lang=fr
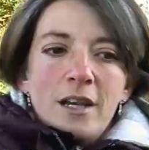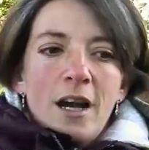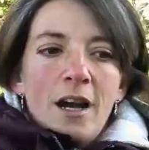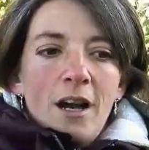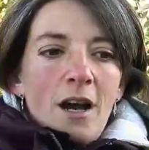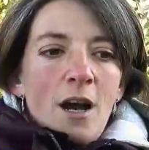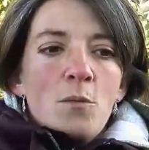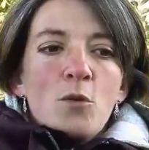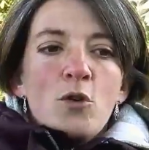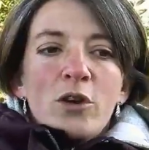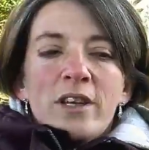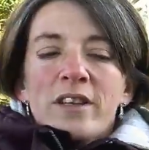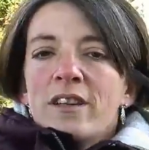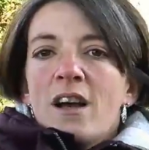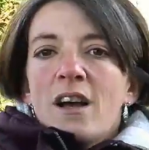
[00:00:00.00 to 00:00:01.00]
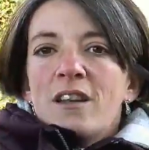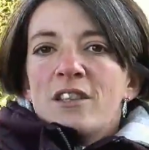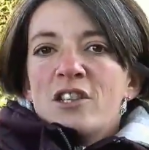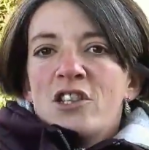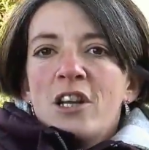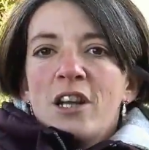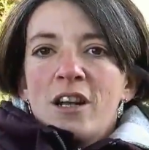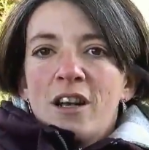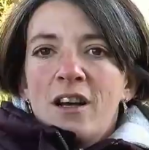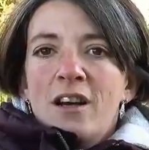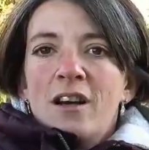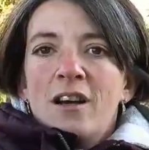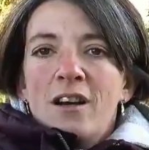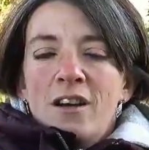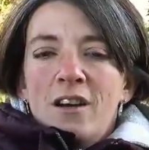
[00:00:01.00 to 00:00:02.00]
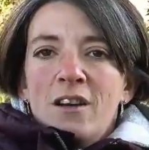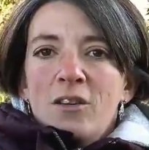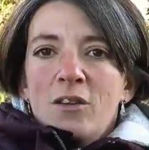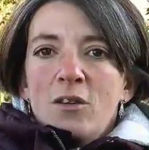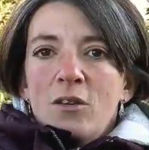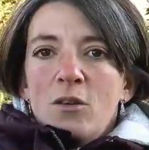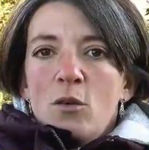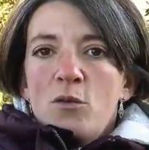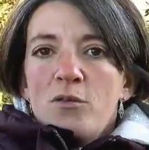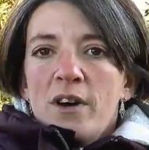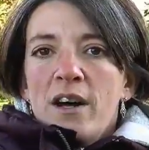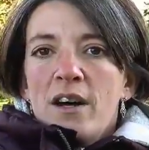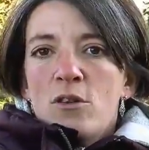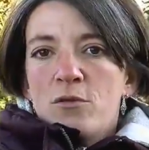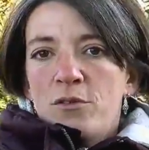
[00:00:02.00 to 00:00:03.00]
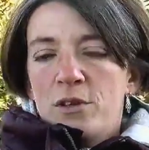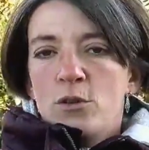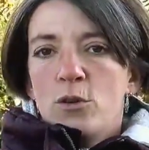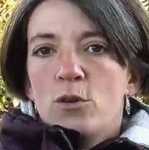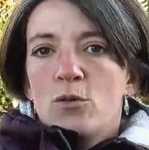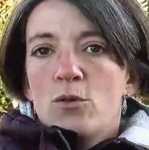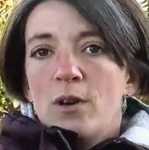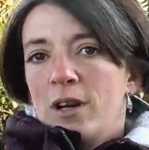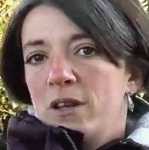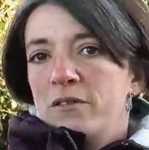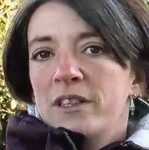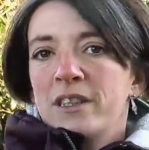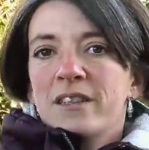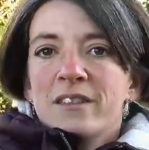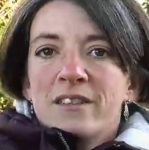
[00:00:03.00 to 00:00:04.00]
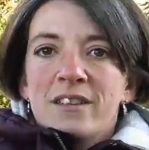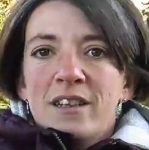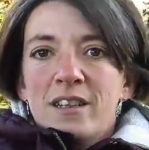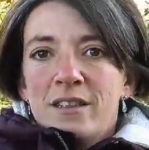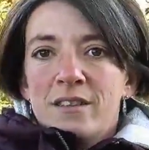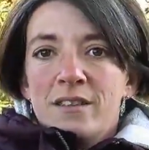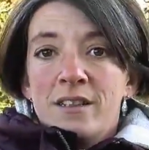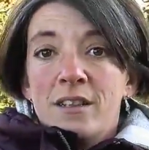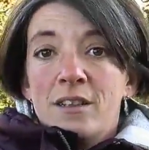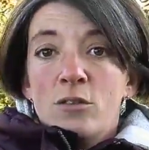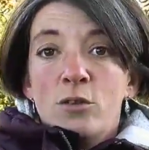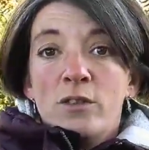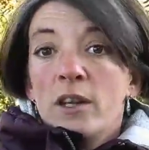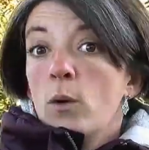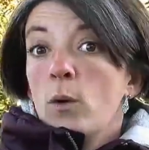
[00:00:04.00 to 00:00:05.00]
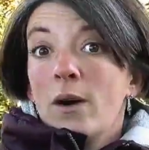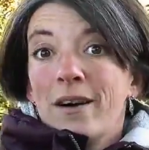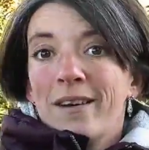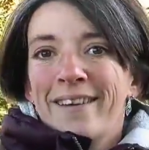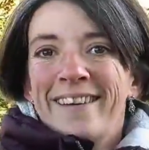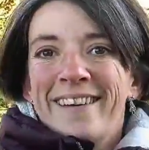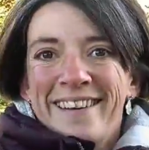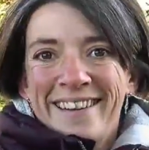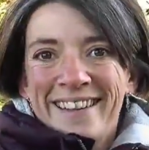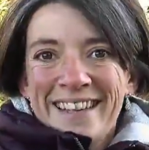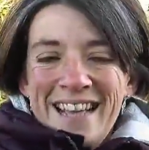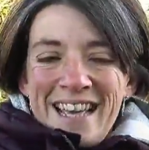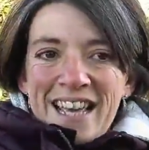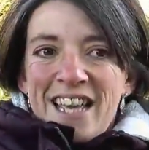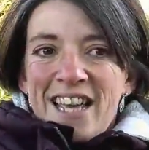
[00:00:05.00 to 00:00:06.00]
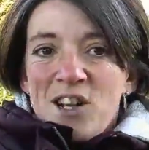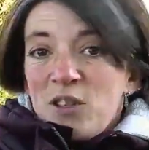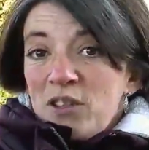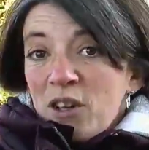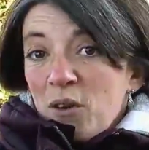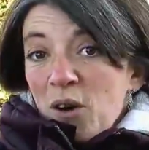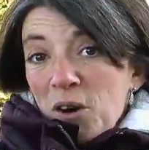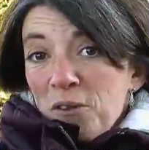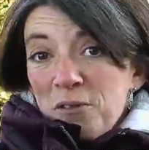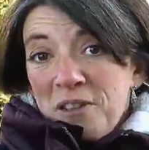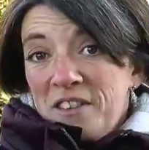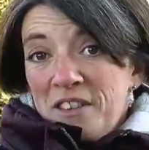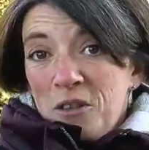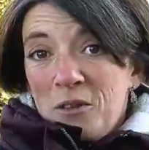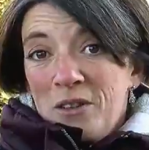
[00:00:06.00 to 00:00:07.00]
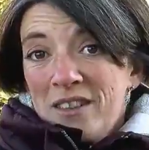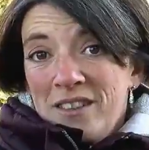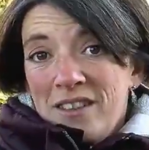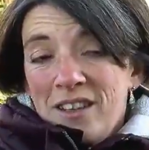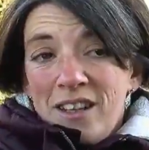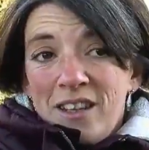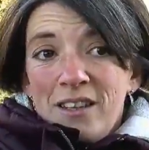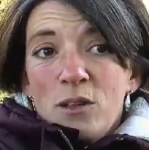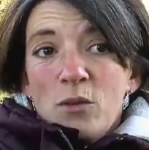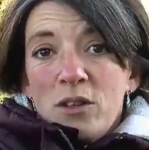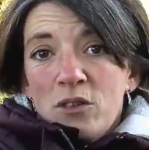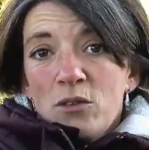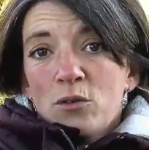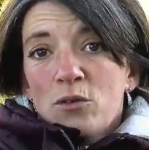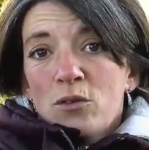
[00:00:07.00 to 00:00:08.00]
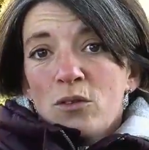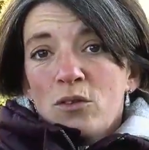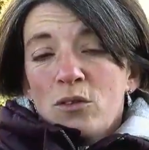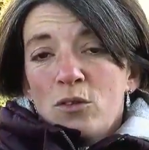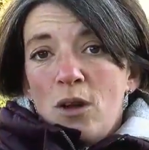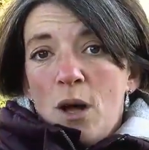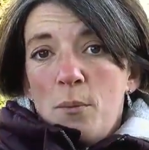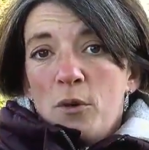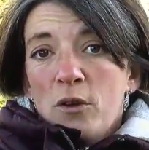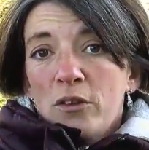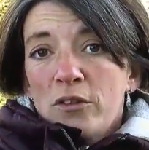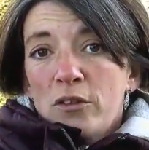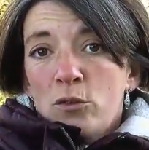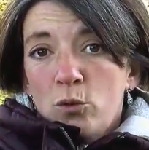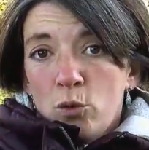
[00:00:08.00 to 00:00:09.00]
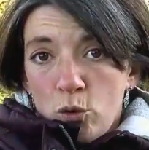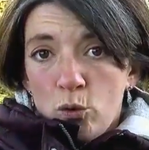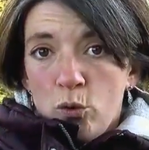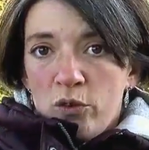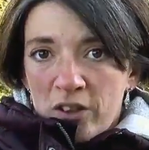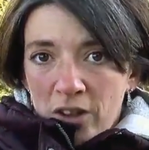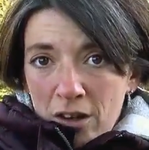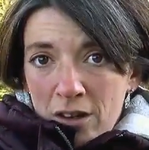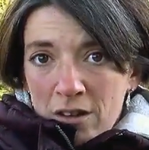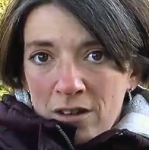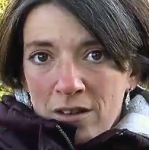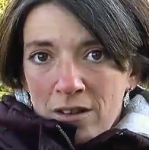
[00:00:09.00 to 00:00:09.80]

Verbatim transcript: y a un mot qui est très rattaché à la, au vin, au vigneron, à la vigne, c'est le terroir. Et le terroir, en fait, c'est quoi C'est l'adéquation de la plante sur son sol,